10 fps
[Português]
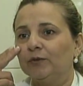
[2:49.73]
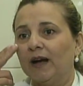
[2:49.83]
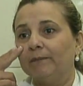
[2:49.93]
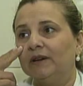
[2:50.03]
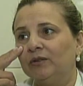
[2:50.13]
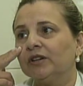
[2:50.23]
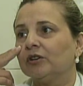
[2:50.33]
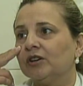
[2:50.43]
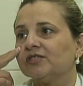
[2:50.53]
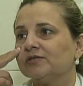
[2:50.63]
a mão que
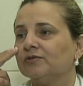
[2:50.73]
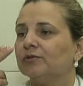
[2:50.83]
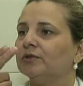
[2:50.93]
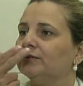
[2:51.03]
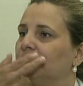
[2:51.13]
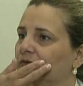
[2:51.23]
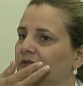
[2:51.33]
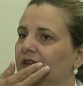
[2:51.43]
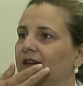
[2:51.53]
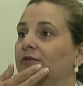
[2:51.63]
coce um olho
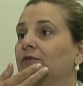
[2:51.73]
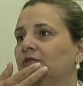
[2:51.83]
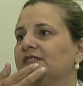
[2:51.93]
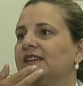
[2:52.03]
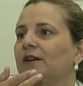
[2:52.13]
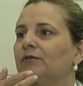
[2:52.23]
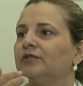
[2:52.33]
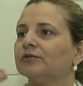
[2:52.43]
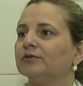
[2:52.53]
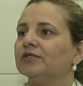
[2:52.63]
coçar o
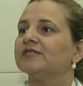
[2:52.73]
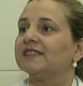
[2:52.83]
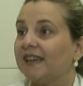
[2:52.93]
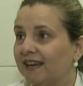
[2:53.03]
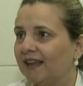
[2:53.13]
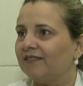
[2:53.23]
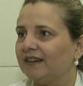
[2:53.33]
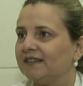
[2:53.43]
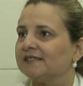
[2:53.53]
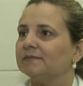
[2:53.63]
outro olho sem
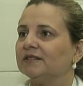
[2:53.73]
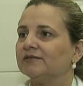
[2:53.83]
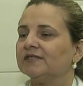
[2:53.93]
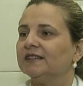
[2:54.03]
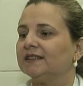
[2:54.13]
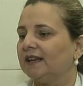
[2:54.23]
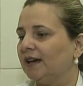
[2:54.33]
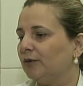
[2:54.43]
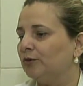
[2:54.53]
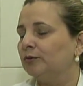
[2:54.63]
lavar as mãos e
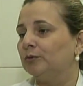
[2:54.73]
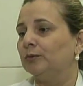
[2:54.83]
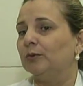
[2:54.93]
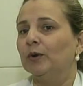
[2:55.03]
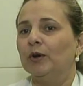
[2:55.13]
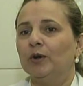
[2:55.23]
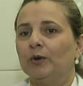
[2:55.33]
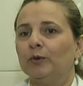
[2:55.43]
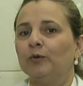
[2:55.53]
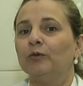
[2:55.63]
até o, o,
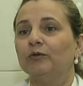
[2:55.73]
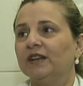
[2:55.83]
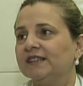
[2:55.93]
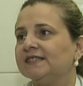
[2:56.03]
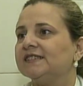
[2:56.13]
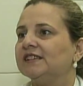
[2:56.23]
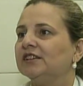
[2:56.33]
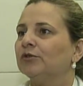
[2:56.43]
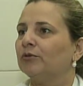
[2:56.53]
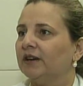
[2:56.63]
o
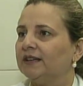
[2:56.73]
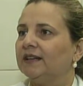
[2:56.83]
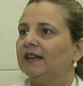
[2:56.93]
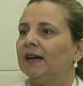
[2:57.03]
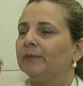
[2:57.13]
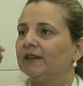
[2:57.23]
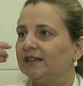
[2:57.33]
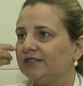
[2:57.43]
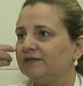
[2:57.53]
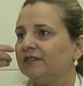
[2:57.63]
lencinho ou guardanapo que
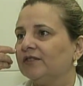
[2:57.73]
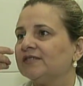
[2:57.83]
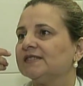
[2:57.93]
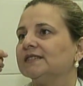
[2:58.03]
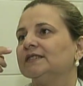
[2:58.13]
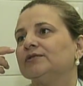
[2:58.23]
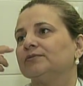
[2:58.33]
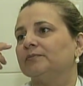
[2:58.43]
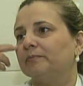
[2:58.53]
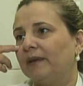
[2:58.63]
ele estiver
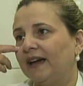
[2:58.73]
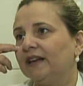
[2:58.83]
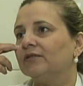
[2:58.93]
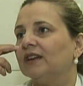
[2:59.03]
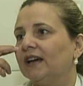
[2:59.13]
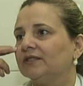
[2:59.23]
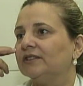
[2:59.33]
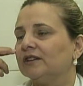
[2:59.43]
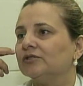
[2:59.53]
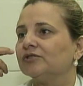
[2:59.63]
usando para um lado da